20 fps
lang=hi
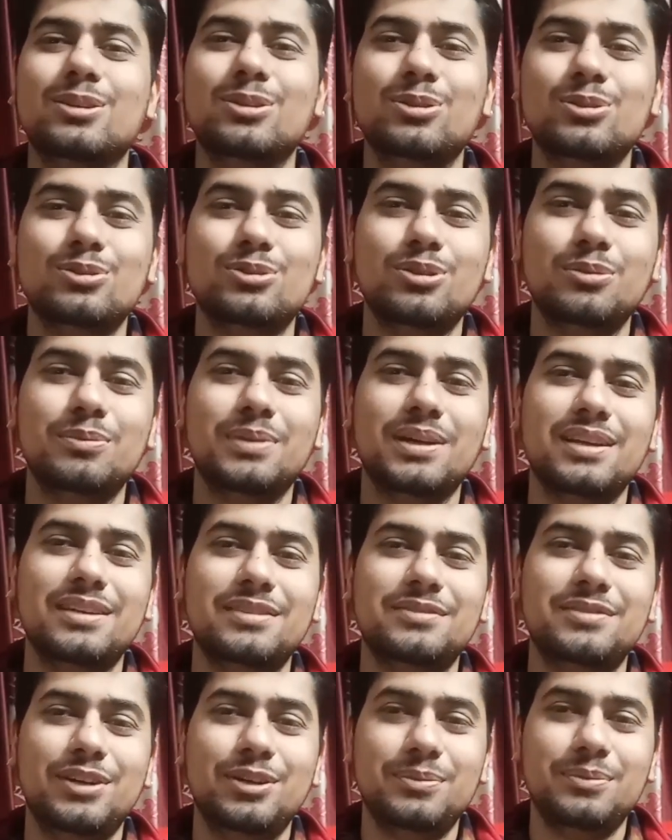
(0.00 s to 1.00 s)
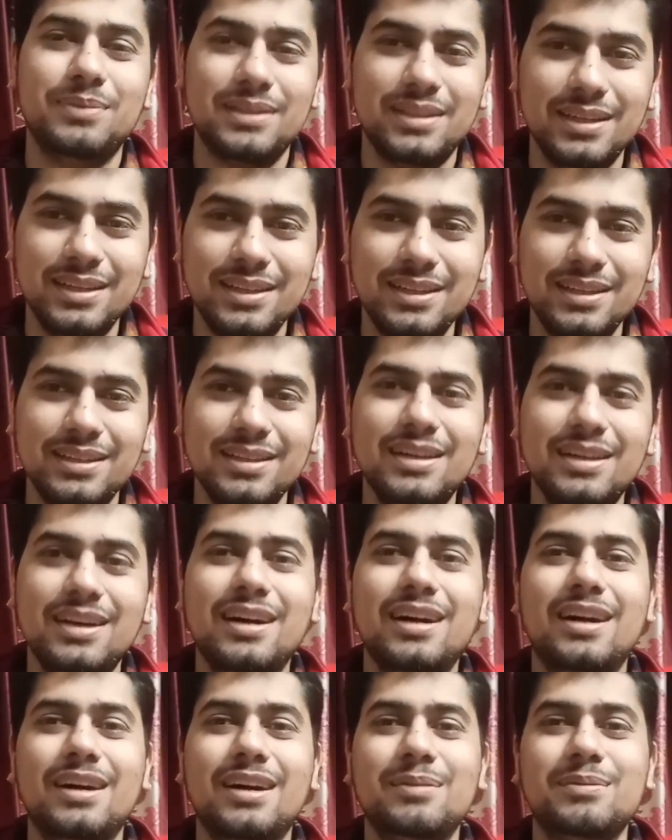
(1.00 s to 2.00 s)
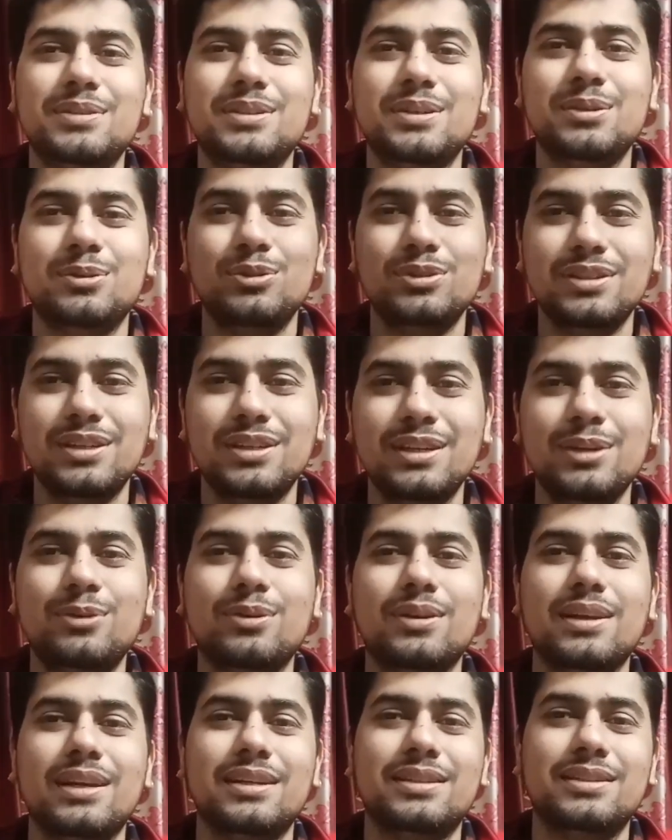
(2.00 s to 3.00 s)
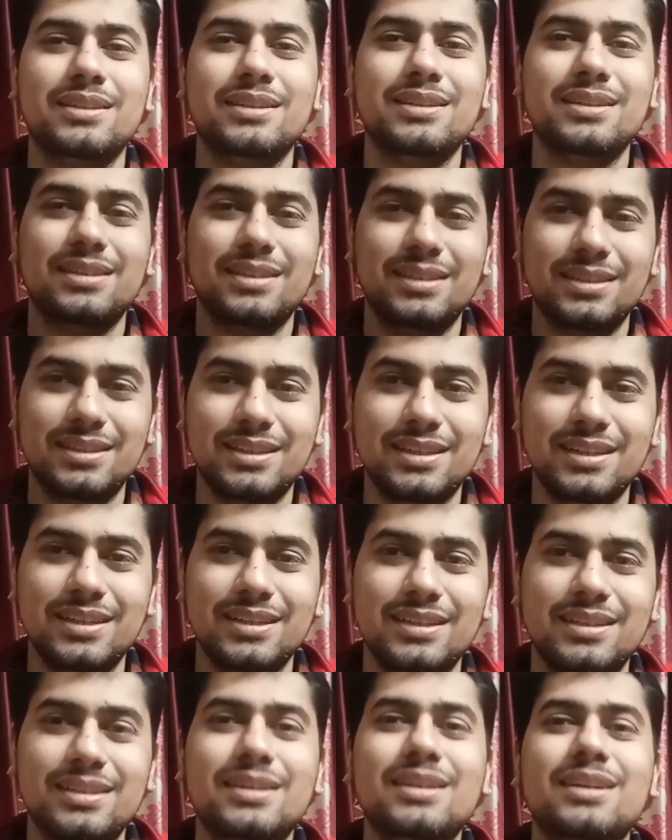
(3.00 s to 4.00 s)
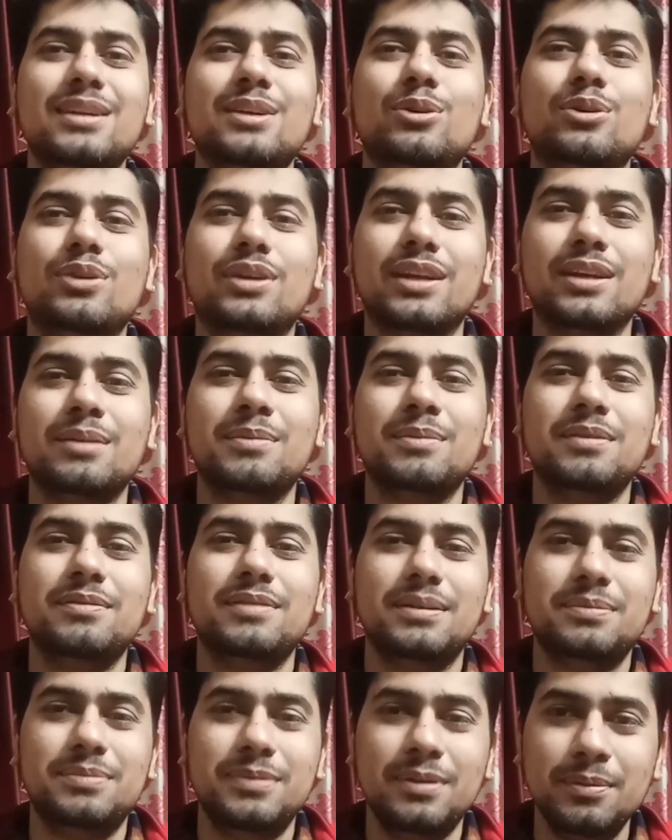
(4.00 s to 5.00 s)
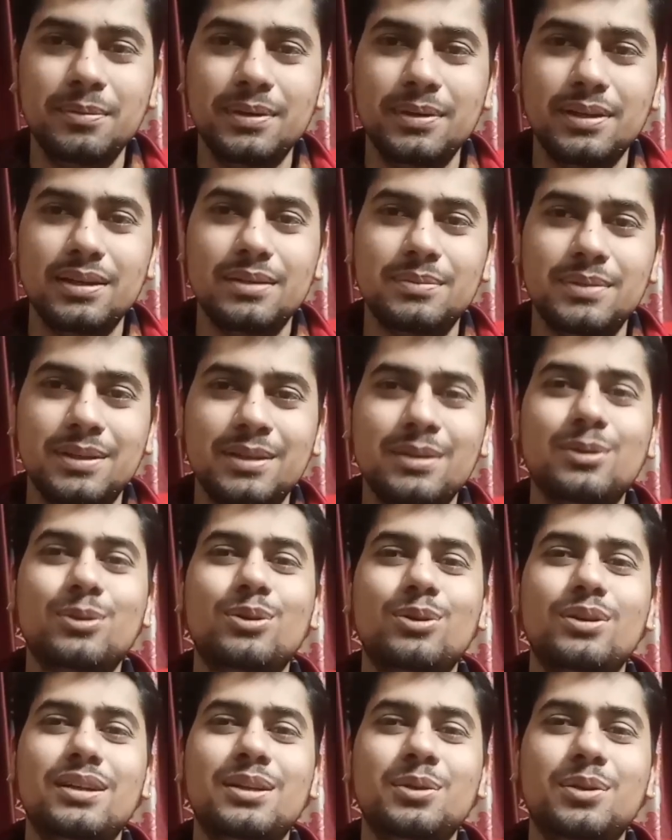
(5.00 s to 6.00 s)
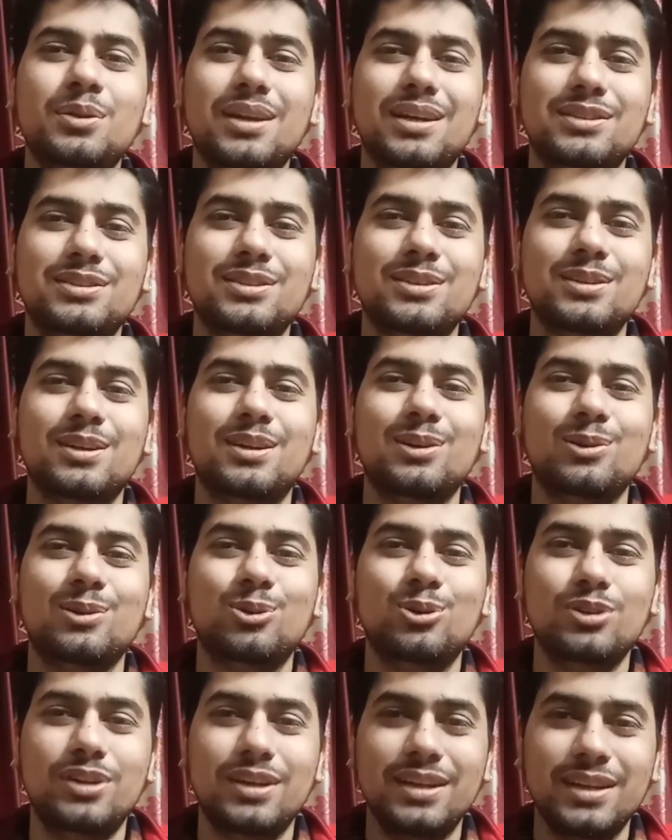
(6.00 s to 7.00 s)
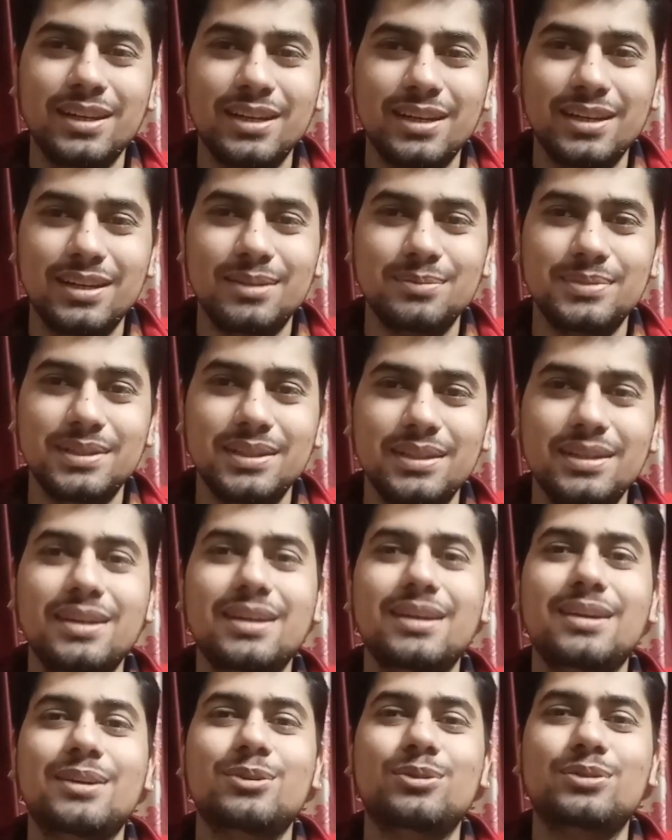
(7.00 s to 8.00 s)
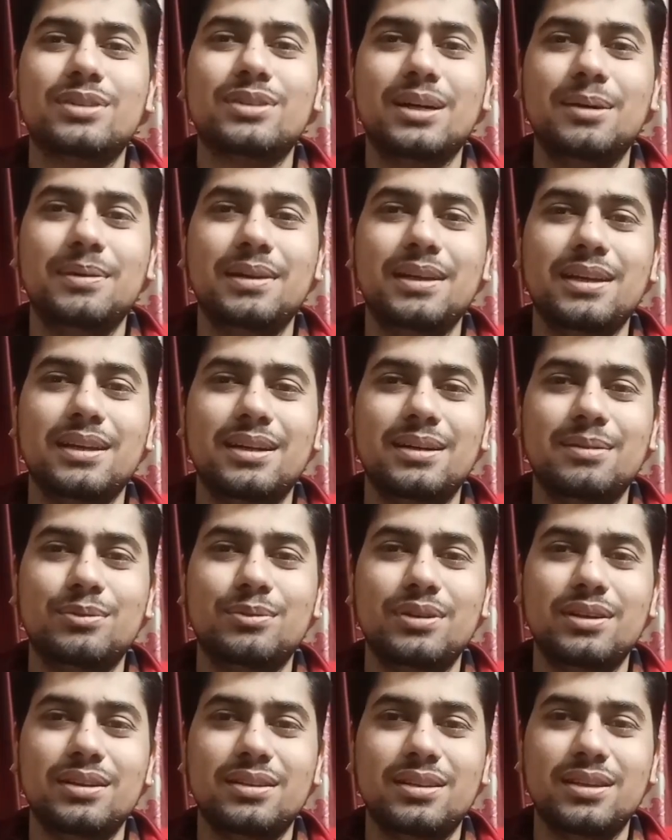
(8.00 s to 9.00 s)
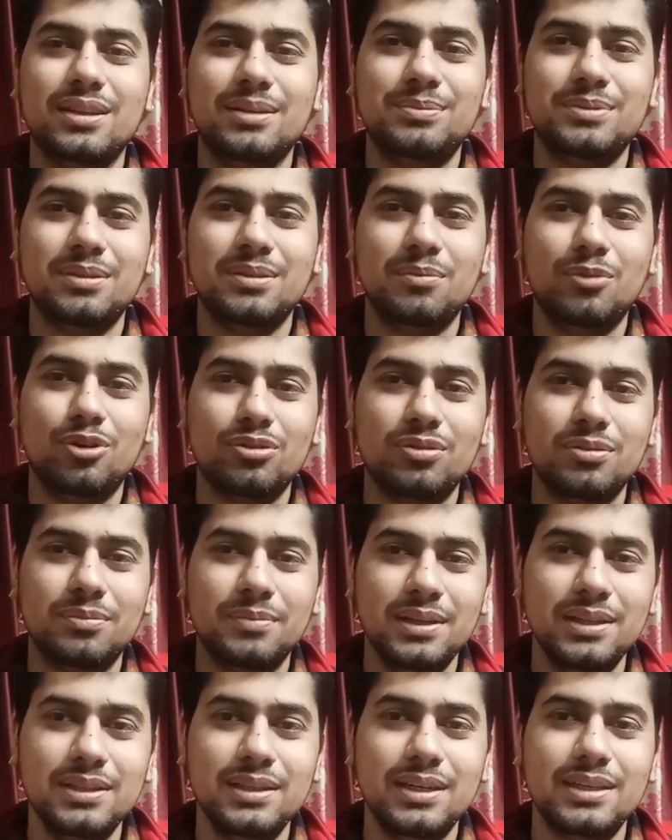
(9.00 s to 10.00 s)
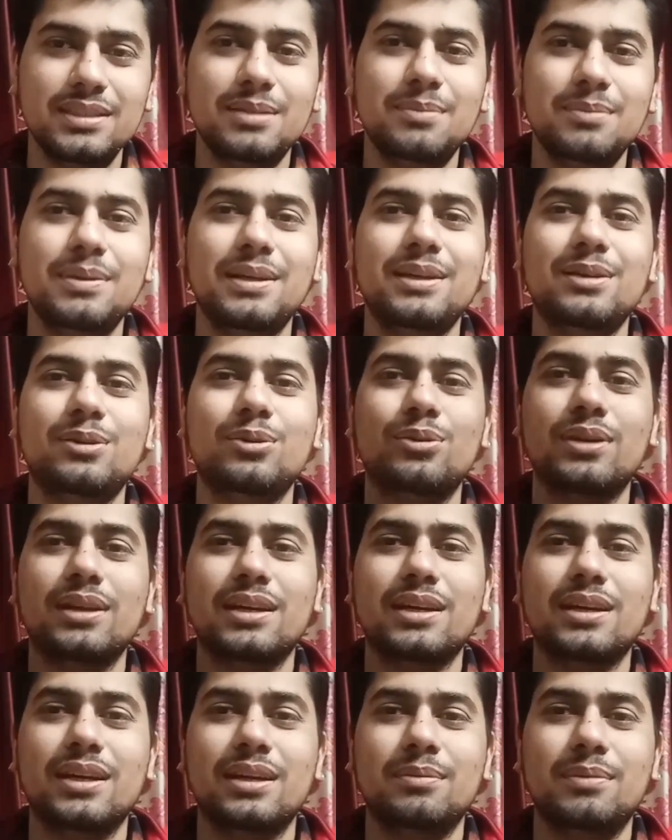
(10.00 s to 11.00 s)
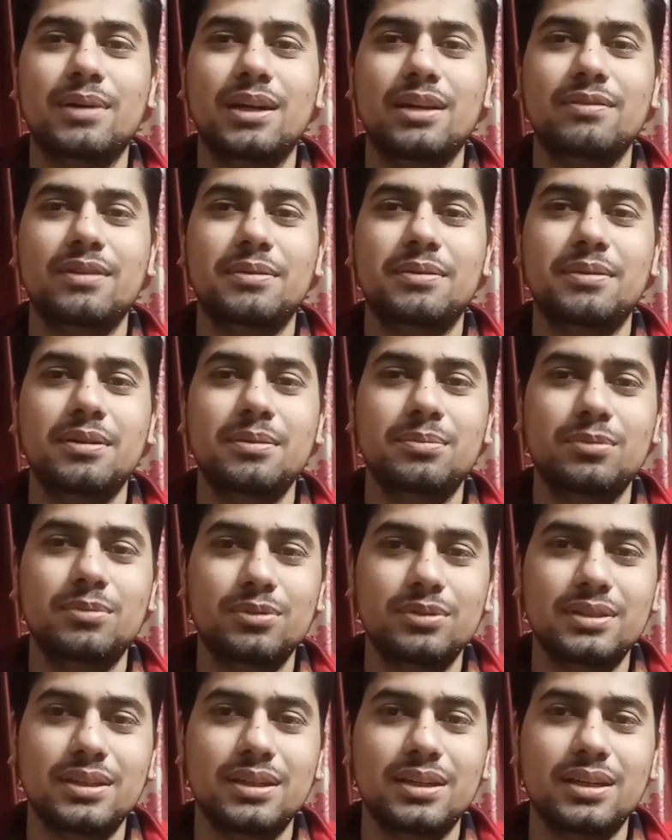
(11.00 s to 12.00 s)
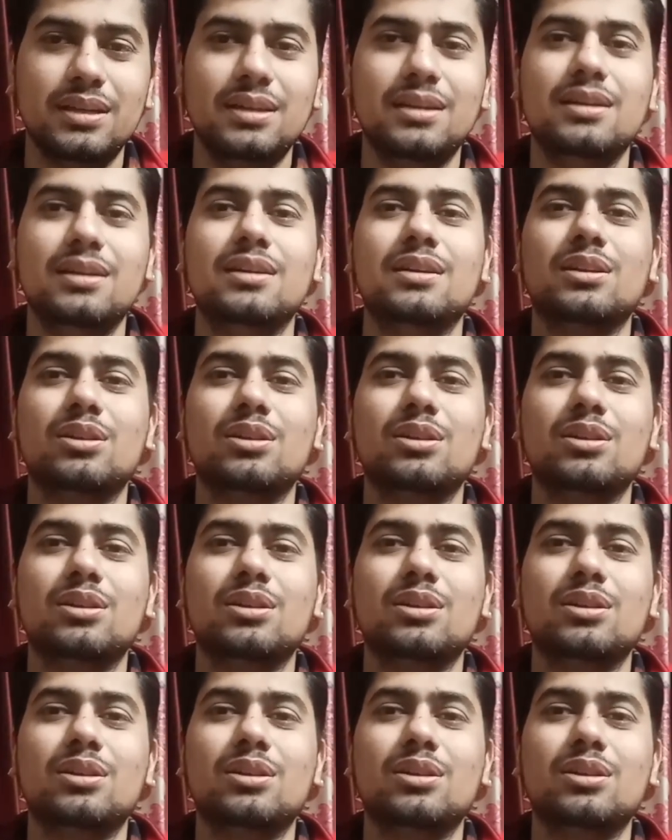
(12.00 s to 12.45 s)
तो दोस्तों बिगली इस वीडियो में इतना ही आप हमेशा खुश रहिए और कलेक्शन करते रहे और एक हमने वेबसाइट भी बनाया अपना गोल्डन कलेक्शन डॉट को डॉट इन के नाम से उसका भी लिंक आपको डिस्क्रिप्शन बॉक्स में मिल जाएगा जब लिंक को क्लिक करें हमारी वेबसाइट पहुँच जाएगी